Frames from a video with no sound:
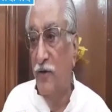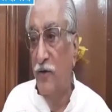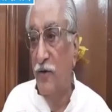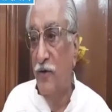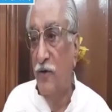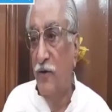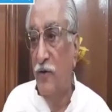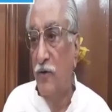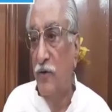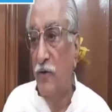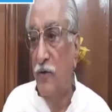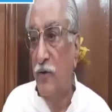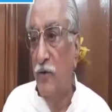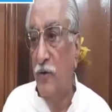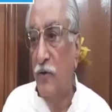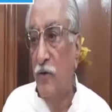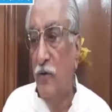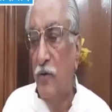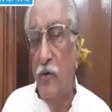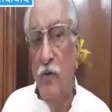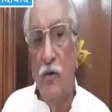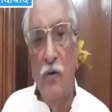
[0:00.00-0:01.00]
हो जाएगा और
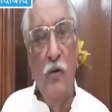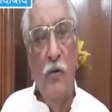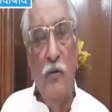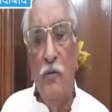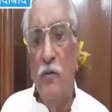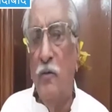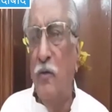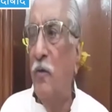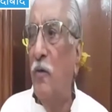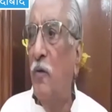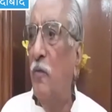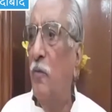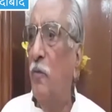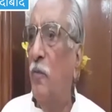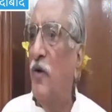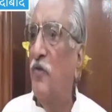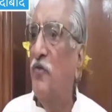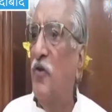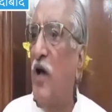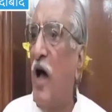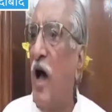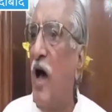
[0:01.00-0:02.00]
आज
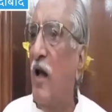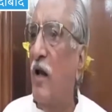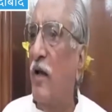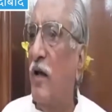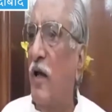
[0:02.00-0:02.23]
प्रचार